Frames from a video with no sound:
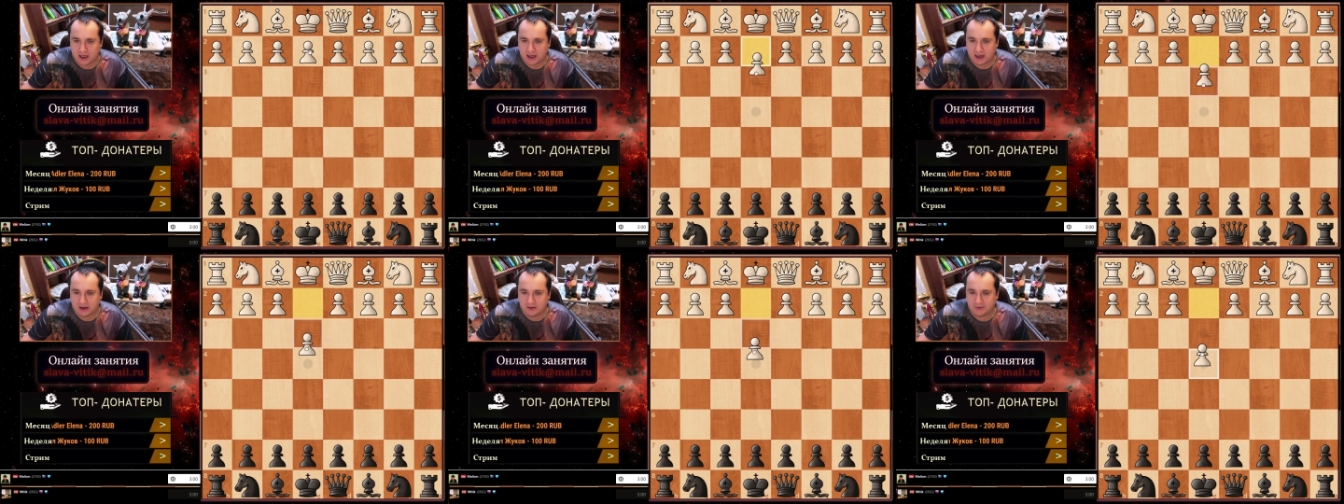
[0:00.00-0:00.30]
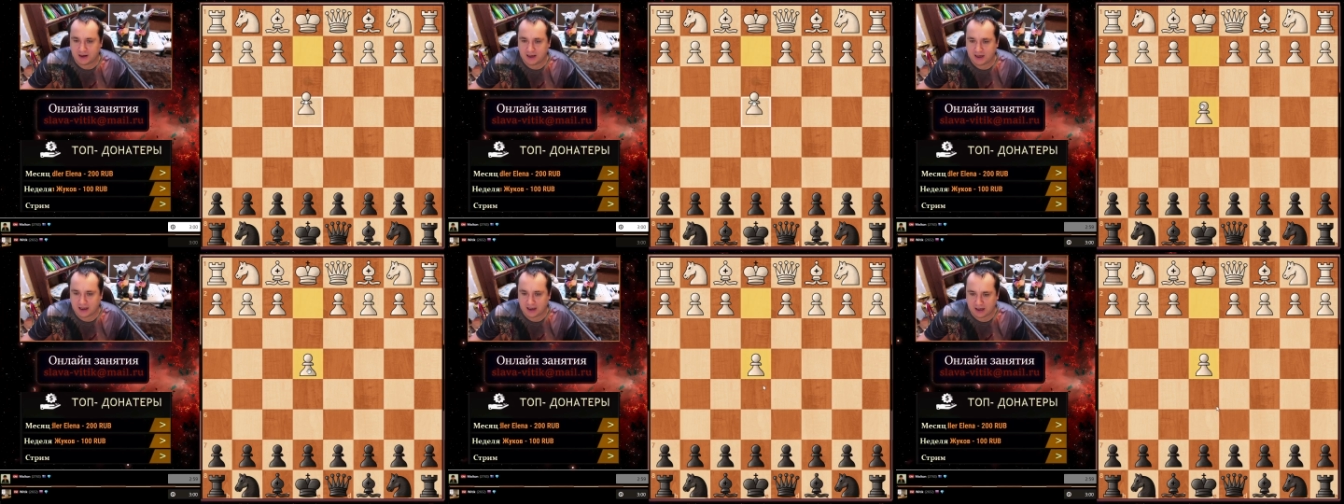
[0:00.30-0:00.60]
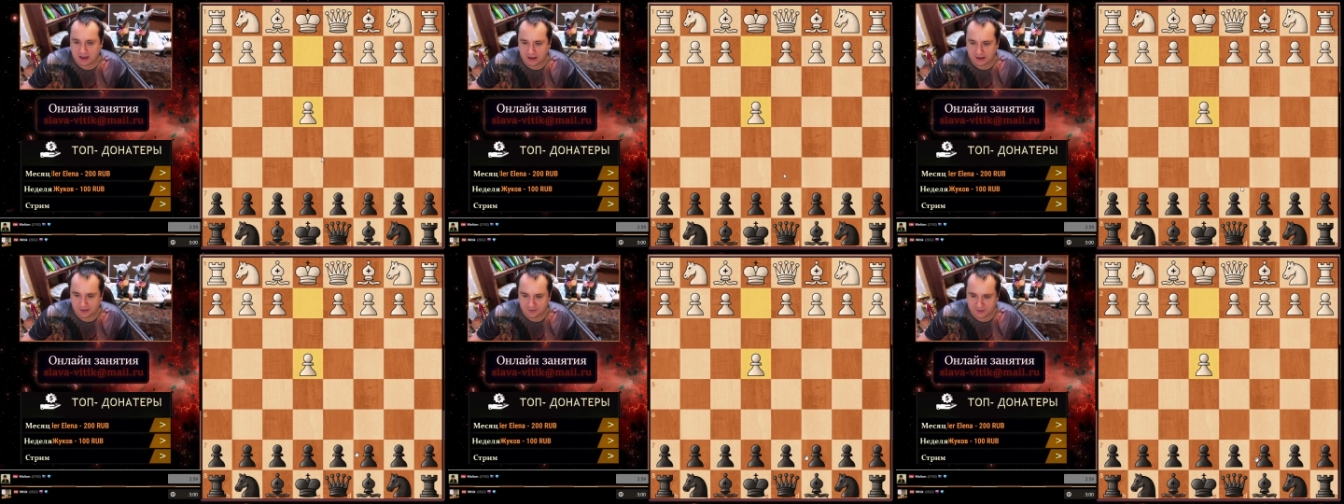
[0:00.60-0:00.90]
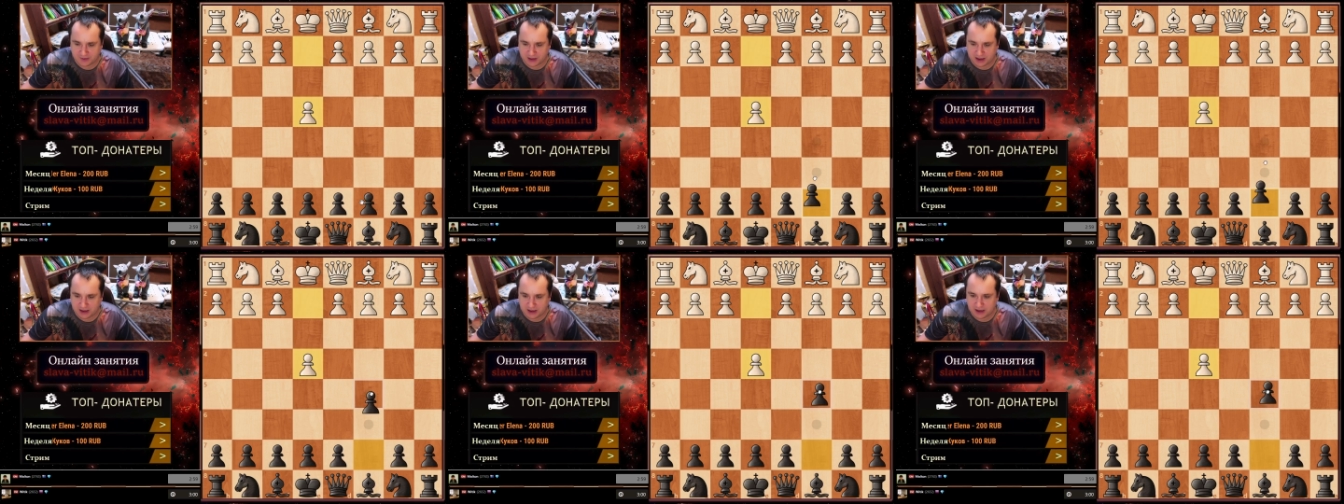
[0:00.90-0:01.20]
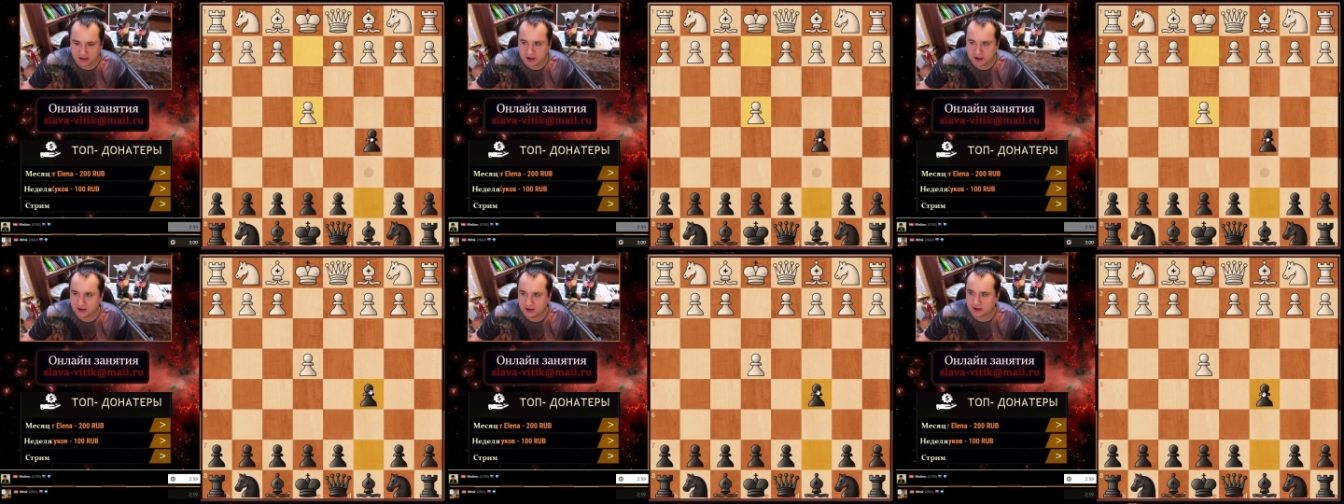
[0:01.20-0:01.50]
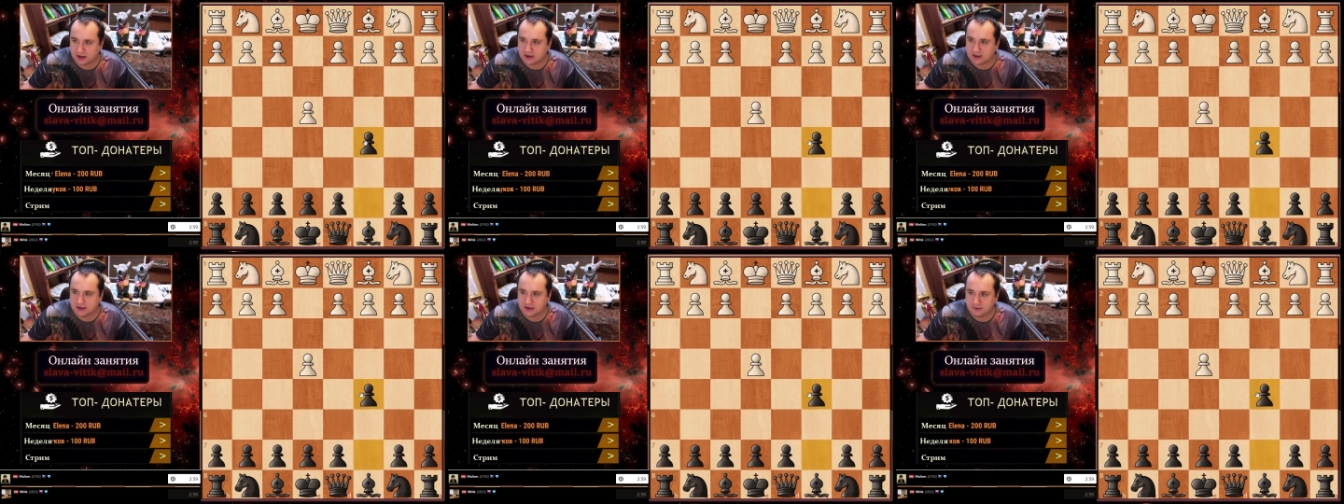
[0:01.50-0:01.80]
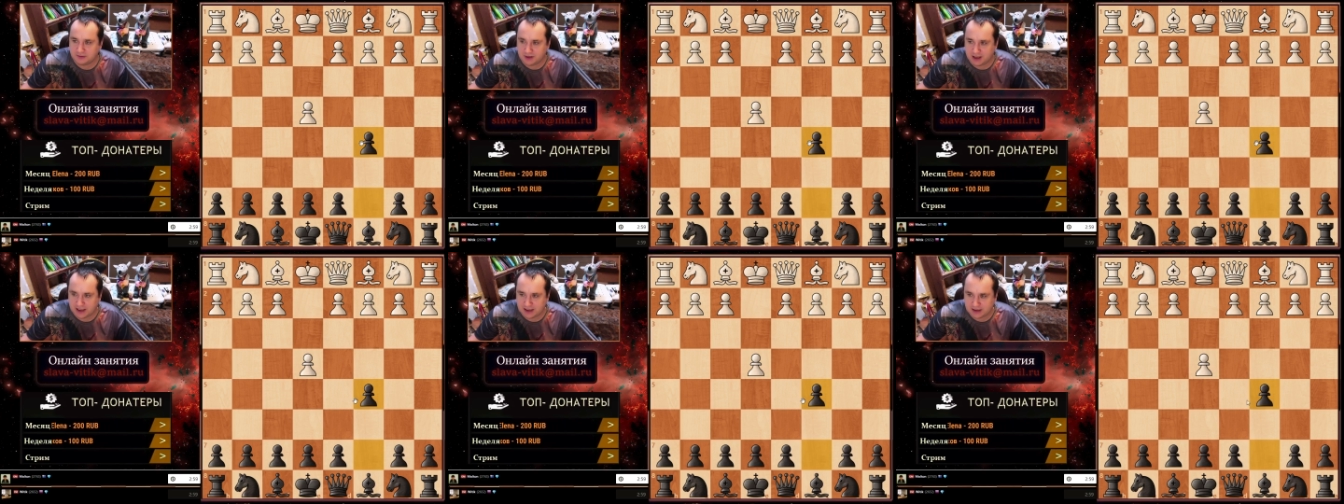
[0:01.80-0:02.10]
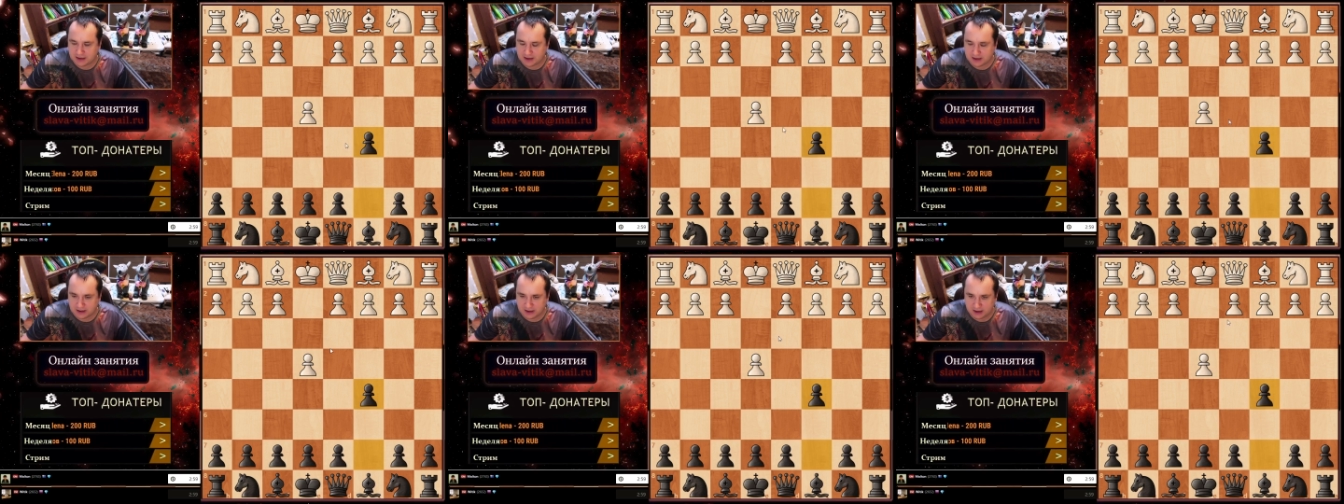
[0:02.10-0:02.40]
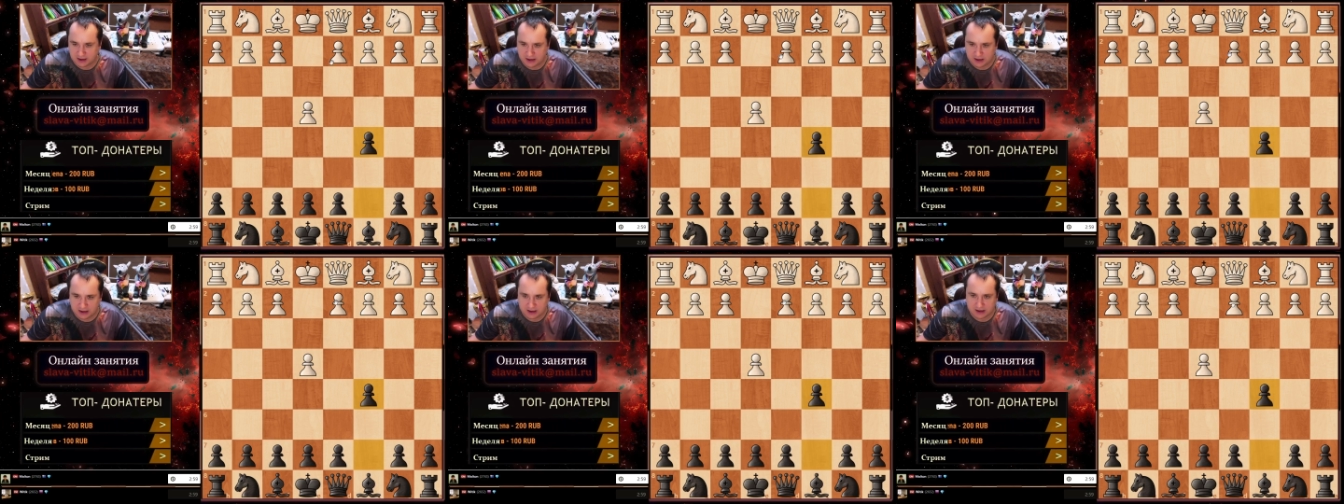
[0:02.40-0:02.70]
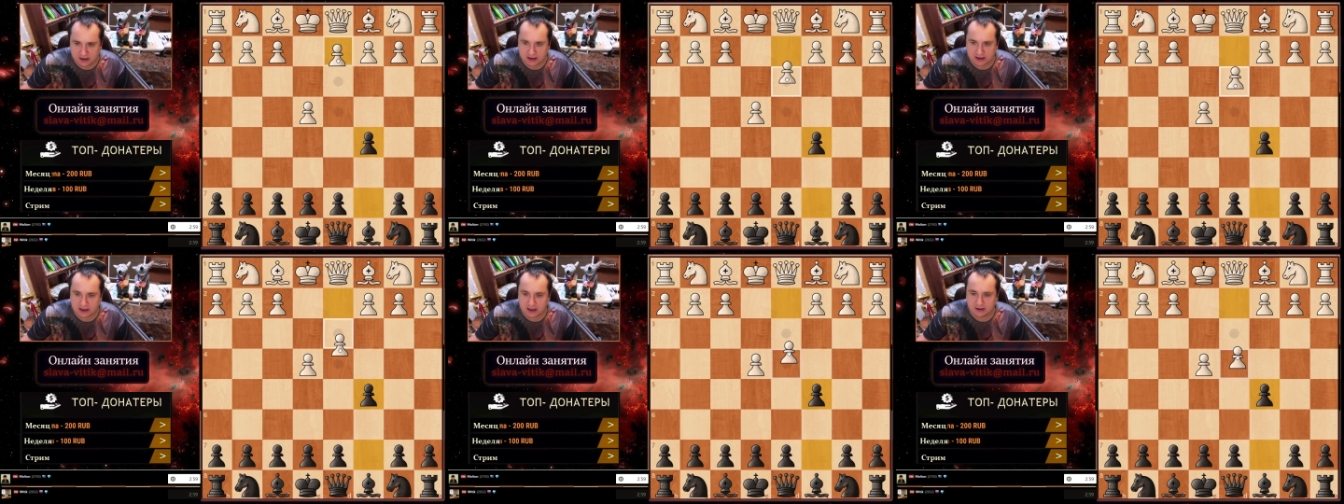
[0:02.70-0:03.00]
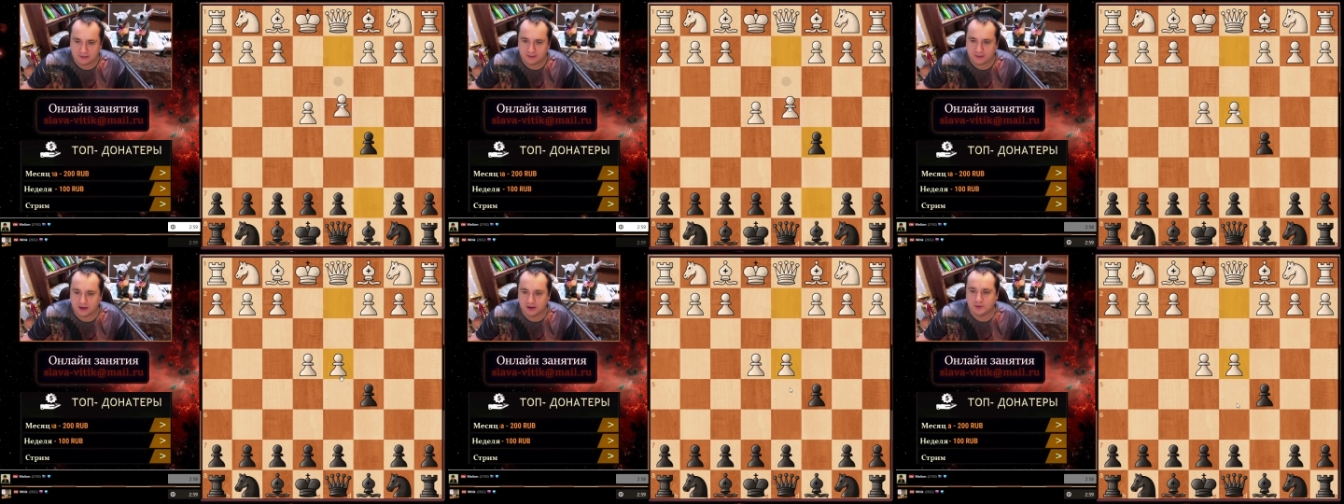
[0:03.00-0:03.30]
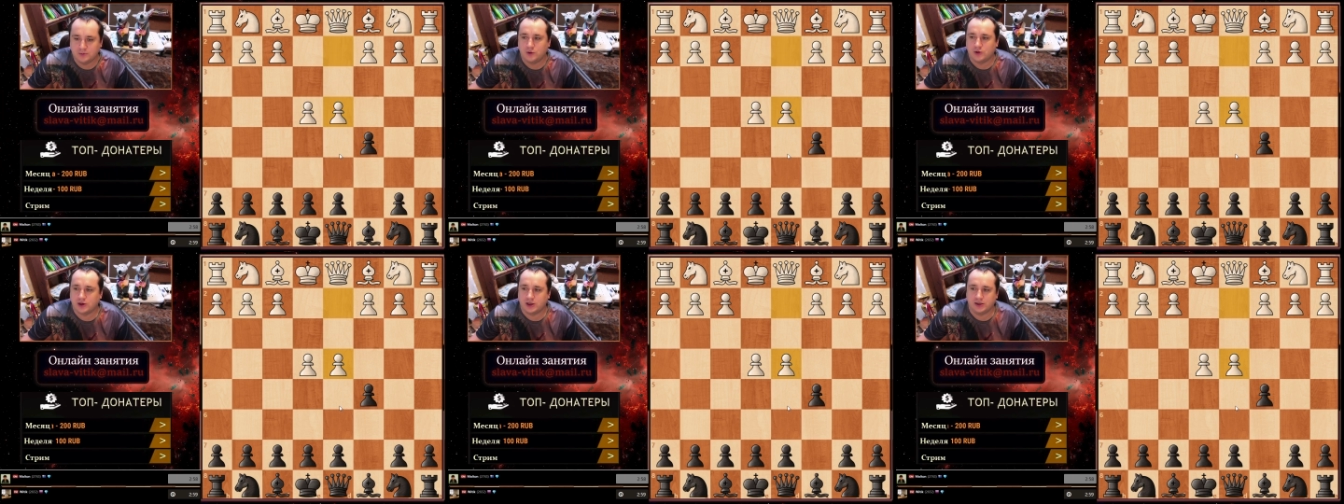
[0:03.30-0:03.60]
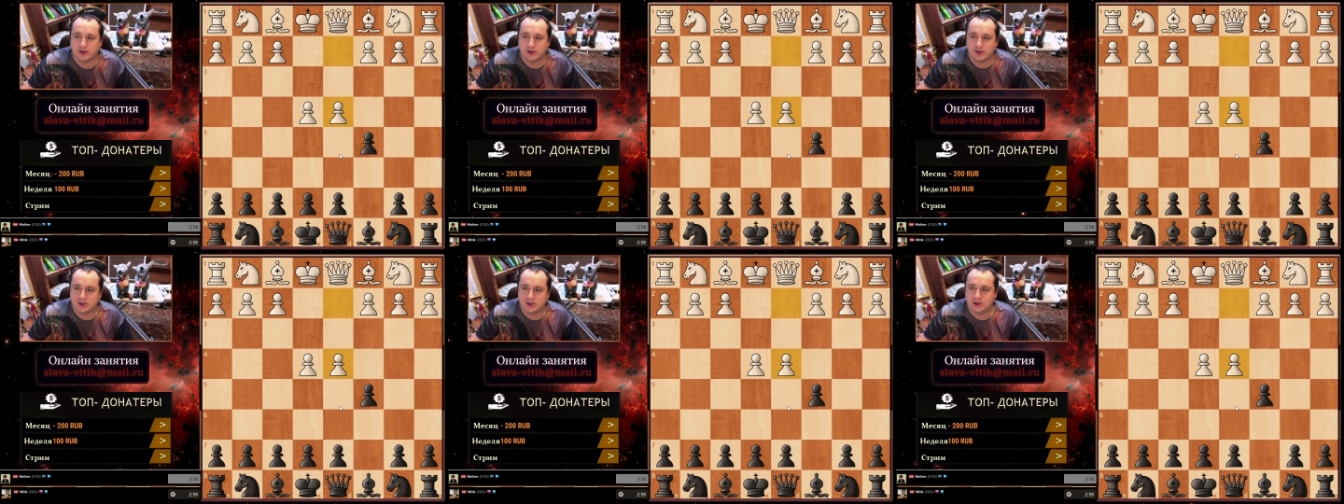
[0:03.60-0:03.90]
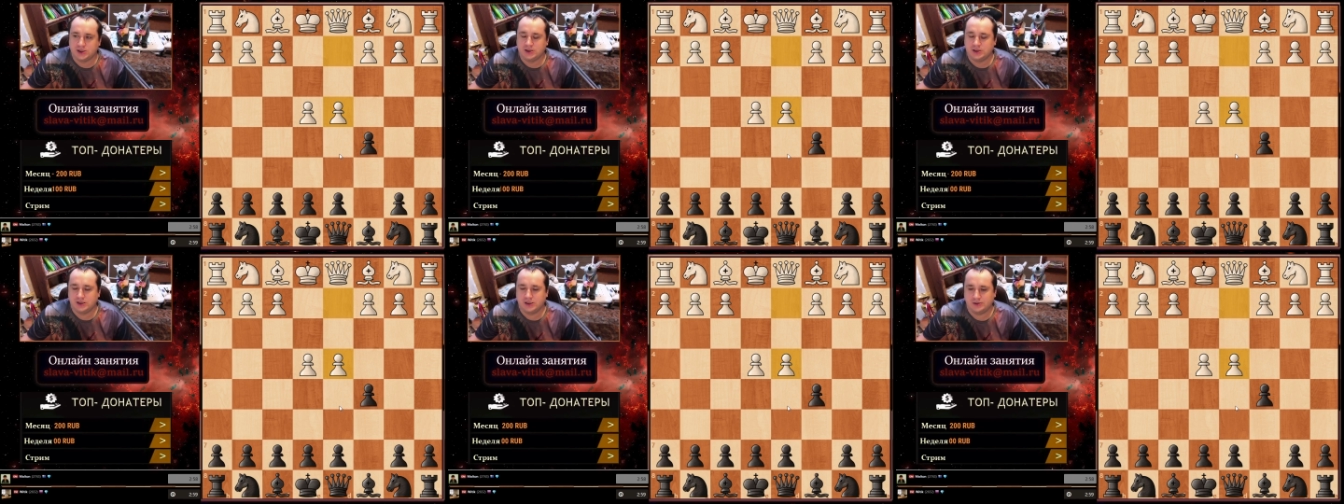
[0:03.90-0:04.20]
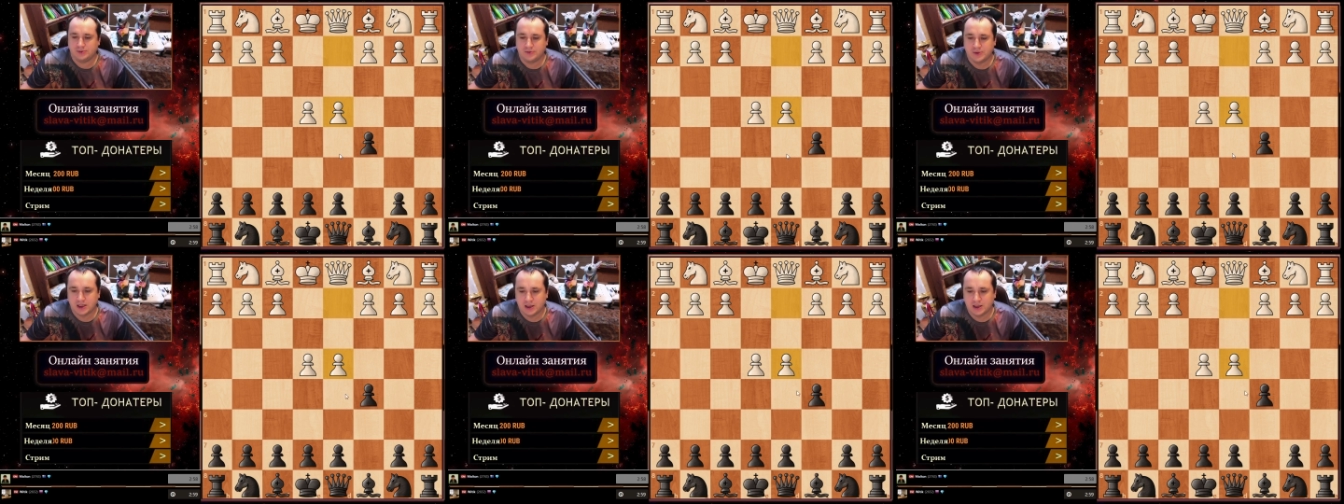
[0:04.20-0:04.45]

И поехали. Е4, c 5 и гамбит Мора, d 4